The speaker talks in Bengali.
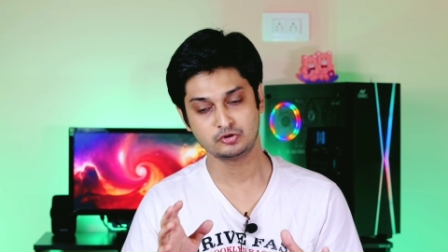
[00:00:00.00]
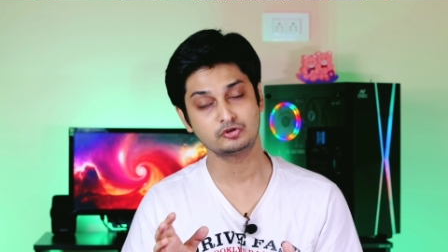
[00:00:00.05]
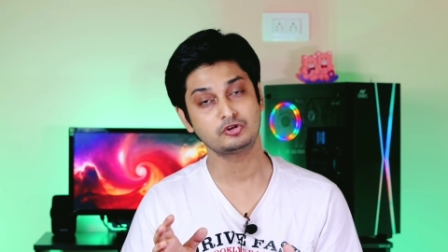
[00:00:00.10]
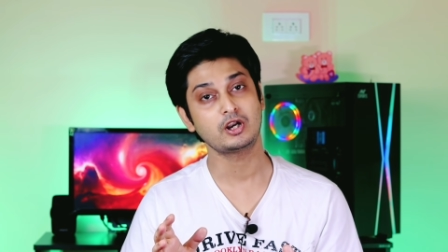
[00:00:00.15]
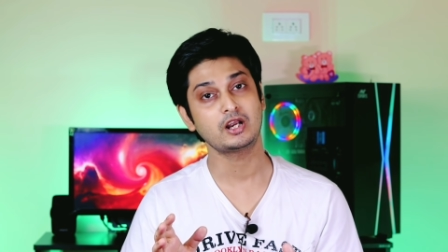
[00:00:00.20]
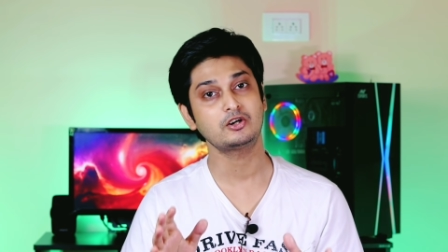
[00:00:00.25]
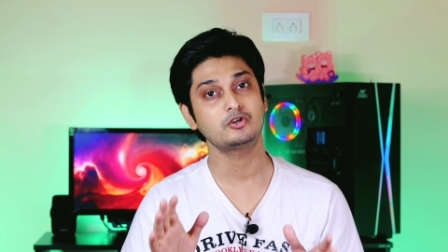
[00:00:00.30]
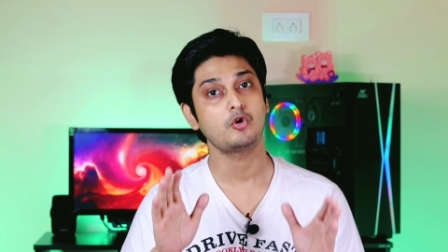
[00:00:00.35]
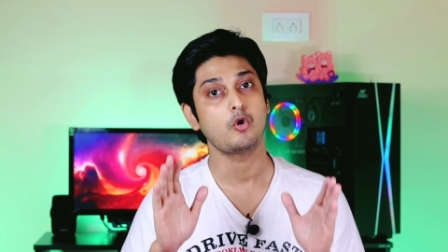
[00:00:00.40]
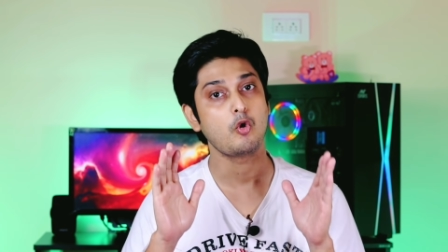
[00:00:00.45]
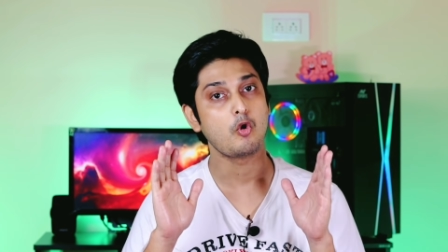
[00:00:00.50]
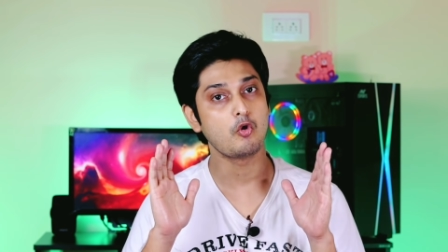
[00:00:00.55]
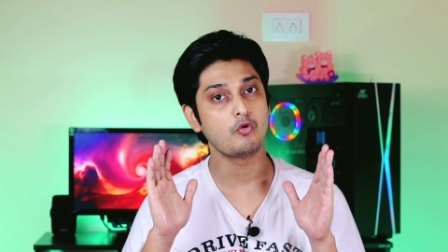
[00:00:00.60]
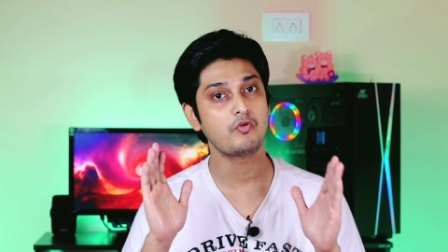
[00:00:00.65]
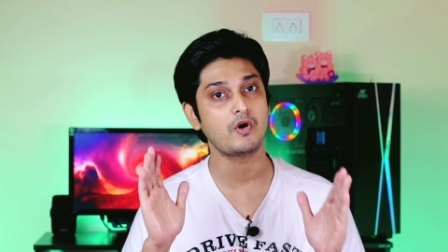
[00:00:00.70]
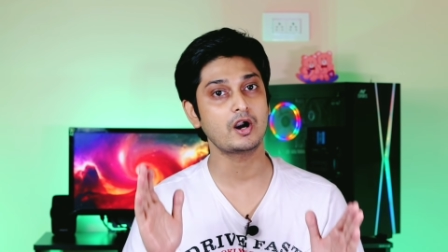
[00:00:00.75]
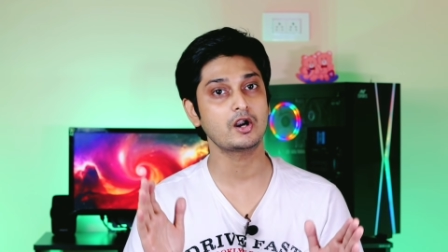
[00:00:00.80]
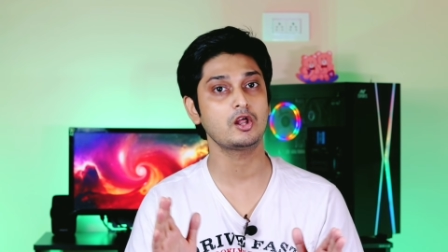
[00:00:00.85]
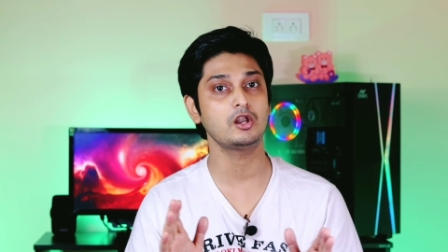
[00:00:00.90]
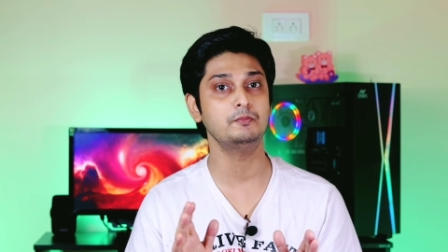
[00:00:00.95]
সুতরাং
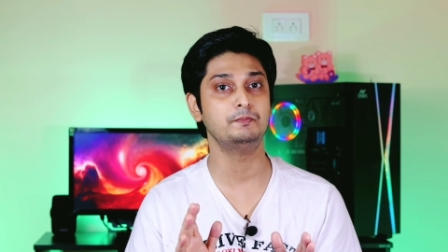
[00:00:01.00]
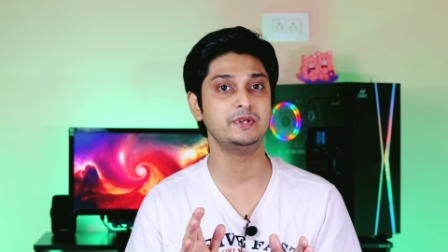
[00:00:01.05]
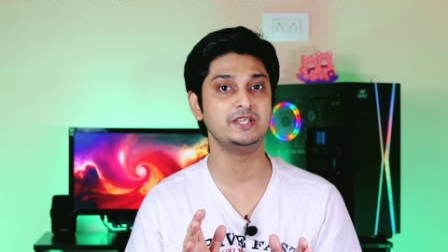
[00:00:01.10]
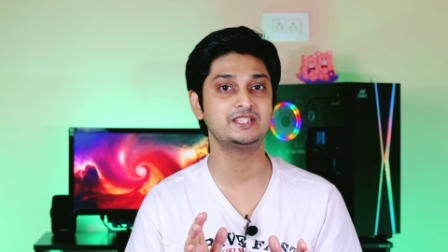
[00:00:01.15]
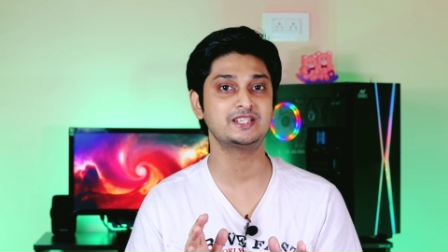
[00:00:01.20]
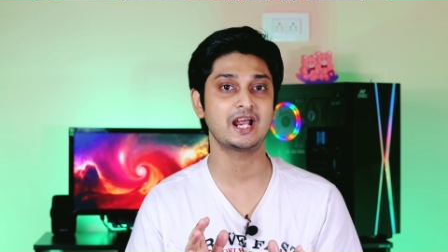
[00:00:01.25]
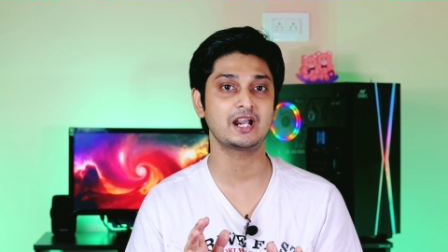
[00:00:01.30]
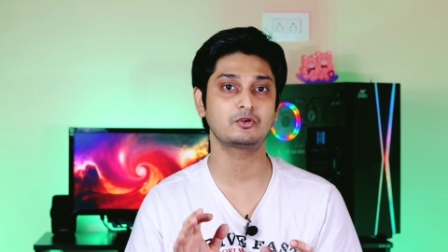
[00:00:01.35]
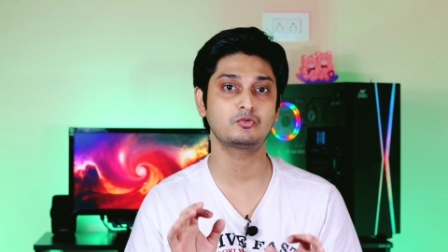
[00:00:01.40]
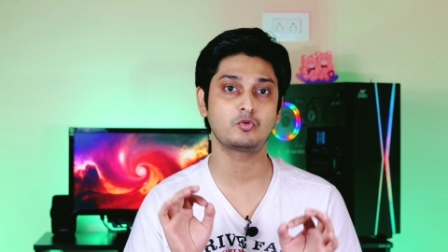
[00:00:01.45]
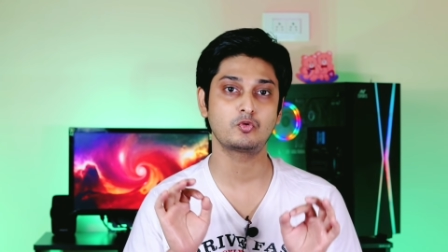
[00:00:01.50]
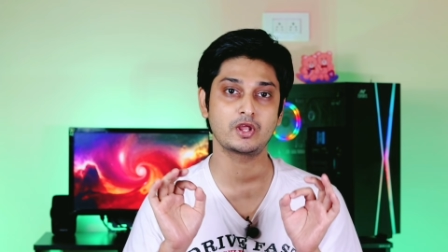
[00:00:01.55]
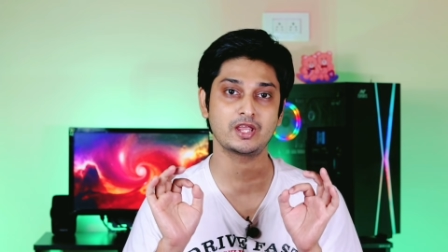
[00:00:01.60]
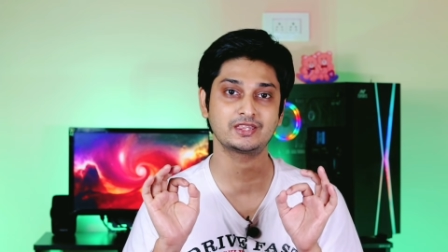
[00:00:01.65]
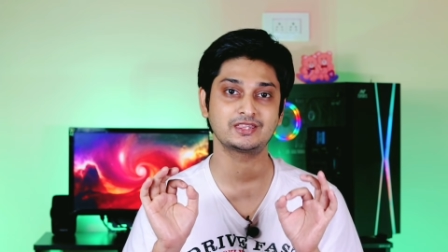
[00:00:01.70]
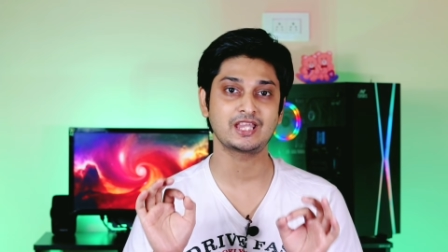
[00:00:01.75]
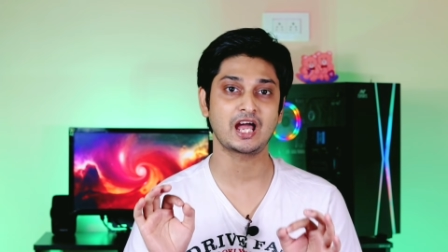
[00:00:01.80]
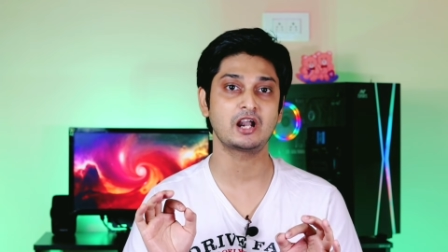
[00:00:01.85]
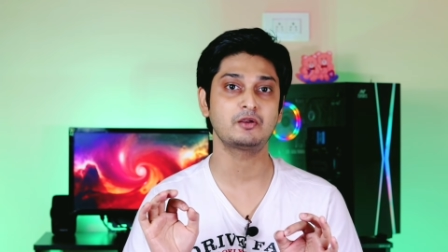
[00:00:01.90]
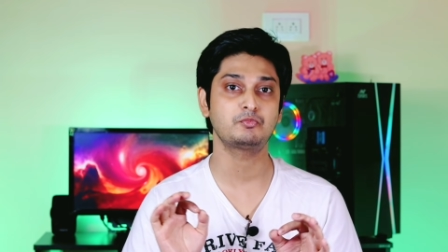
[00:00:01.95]
ওভারঅল বিচার
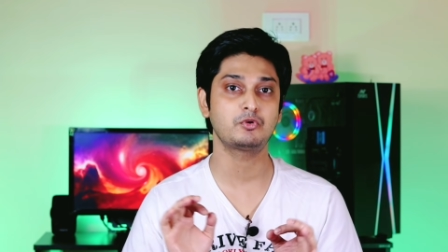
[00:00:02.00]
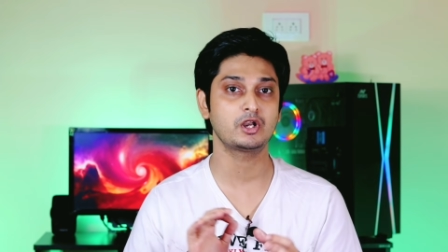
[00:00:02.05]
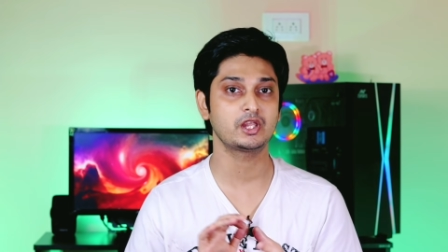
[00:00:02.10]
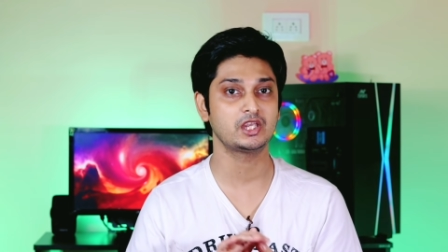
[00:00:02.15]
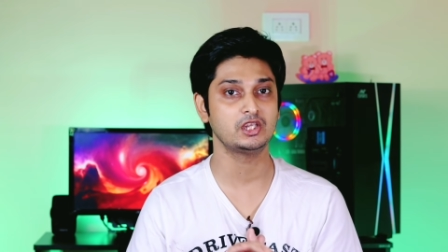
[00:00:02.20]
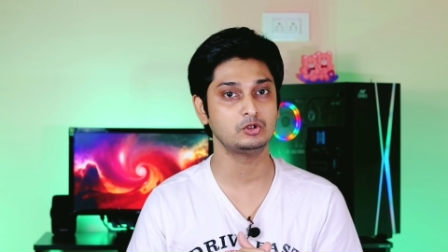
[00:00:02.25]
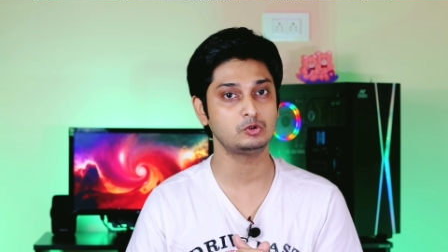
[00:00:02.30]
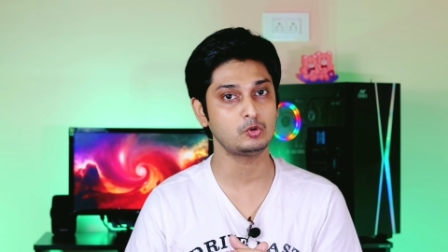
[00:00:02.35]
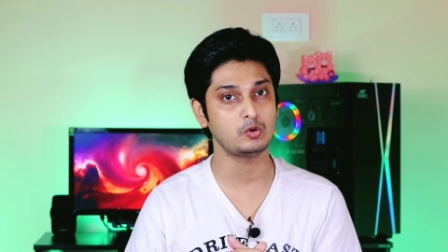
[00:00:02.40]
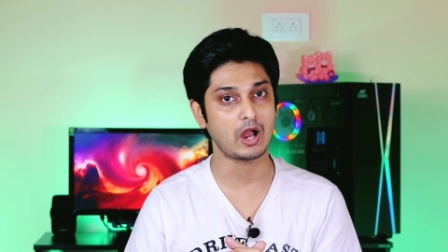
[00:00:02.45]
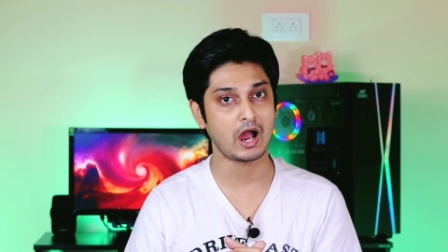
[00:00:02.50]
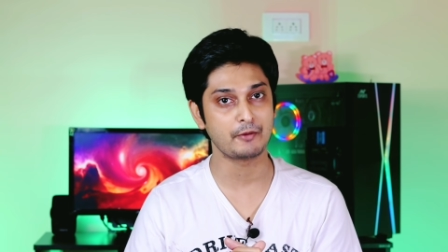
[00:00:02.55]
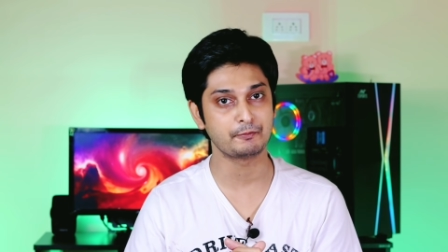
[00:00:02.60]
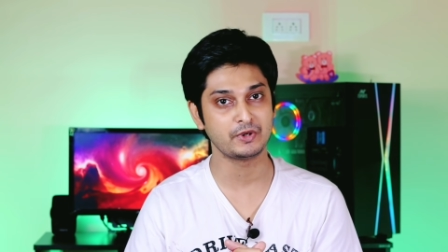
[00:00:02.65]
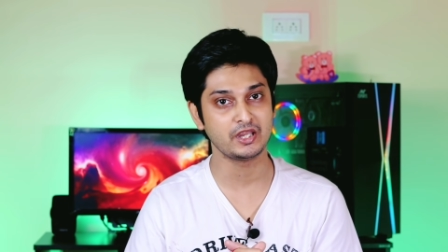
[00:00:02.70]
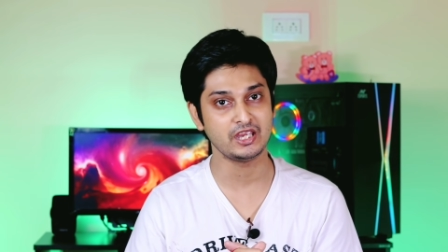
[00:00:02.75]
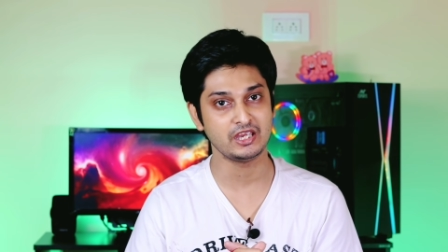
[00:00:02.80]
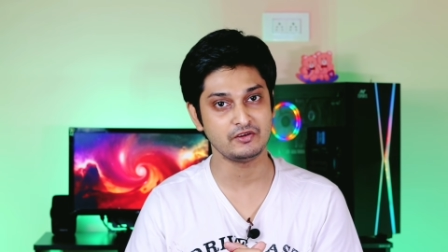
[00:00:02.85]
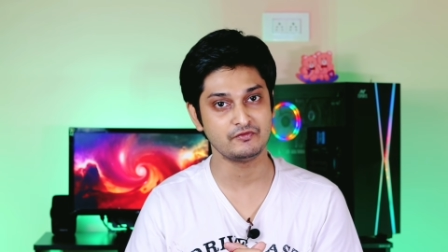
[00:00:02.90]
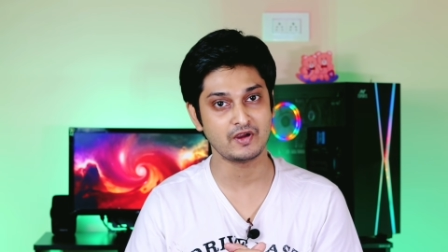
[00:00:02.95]
করে তারপরে কিন্তু
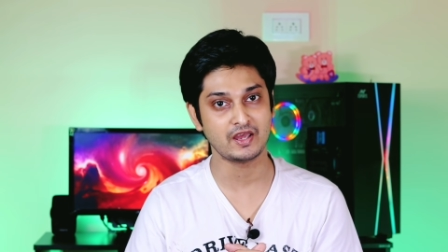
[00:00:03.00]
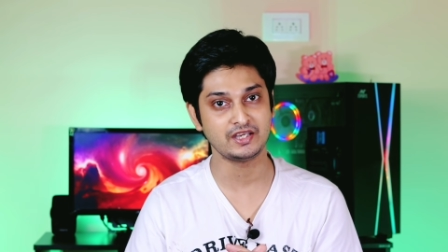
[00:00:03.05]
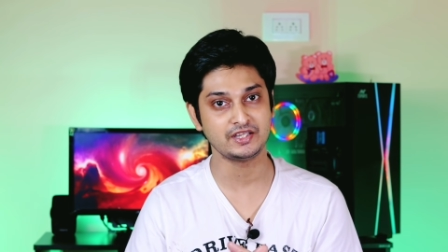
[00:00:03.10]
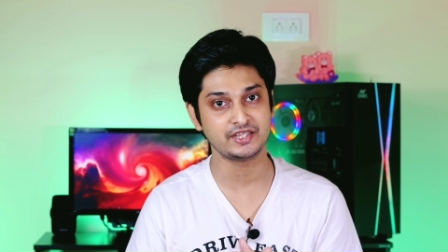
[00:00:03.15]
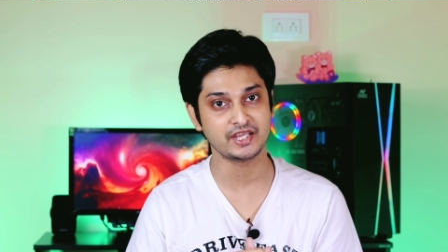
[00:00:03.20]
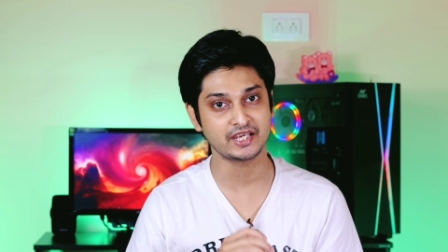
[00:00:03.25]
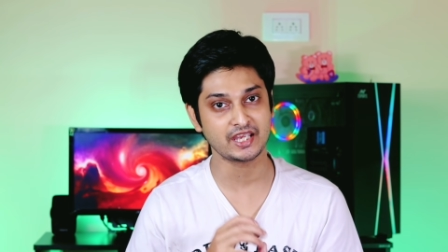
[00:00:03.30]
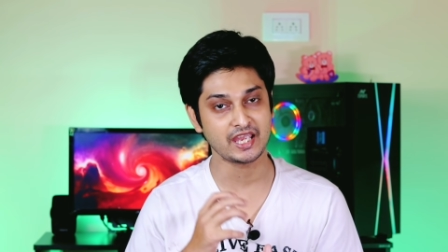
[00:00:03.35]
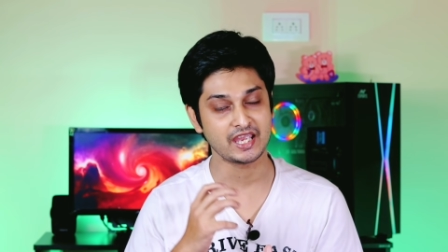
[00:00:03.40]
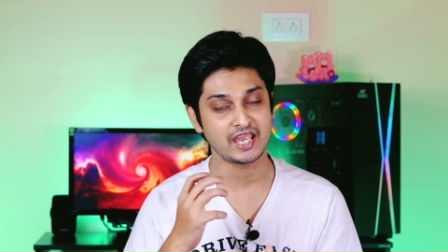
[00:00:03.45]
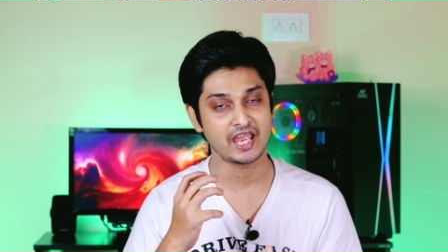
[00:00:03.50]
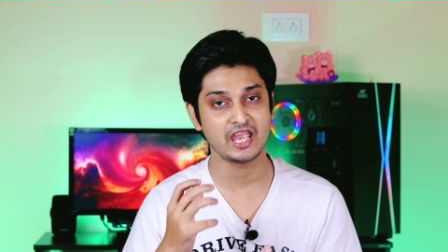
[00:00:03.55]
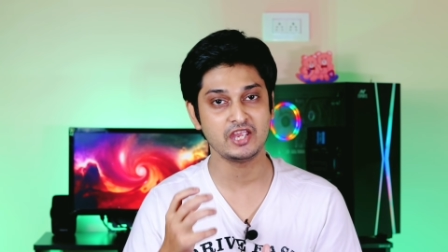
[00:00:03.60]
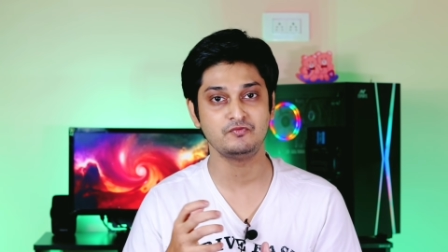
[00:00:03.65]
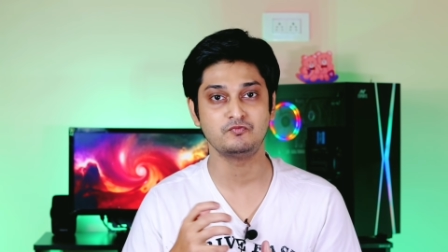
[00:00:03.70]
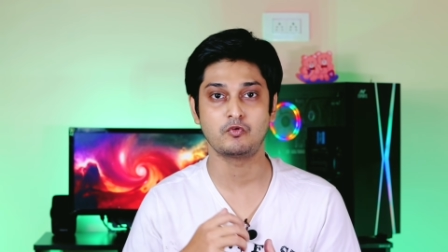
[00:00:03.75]
আপনি ইভ্যালি থেকে